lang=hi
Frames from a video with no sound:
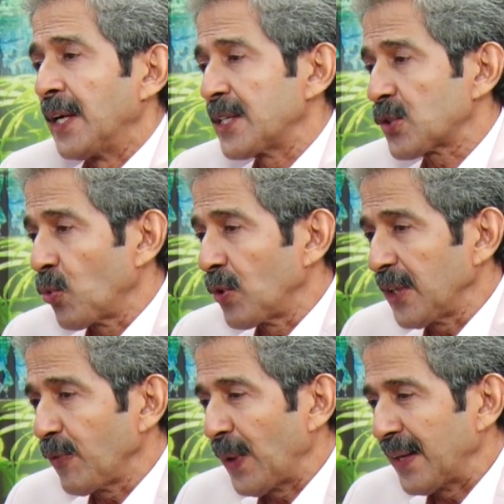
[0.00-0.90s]
इट्स
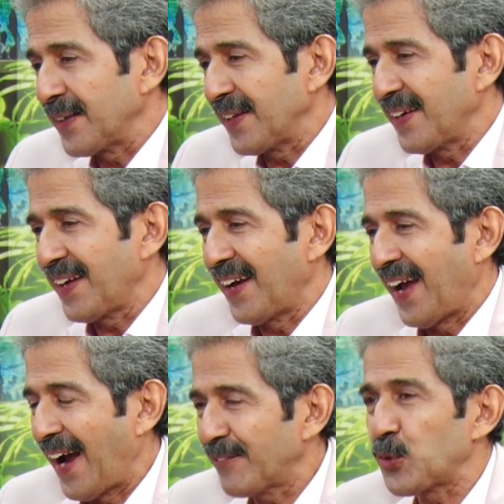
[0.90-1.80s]
ओनली वेन दे हैव